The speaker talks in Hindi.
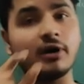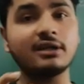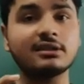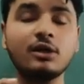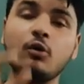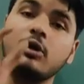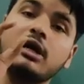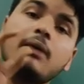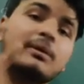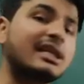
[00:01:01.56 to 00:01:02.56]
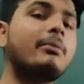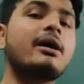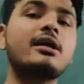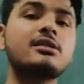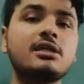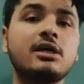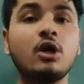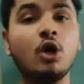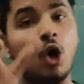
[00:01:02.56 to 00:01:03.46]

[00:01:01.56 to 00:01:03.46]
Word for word: वर्ड्स हैं उनका मतलब आना चाहिए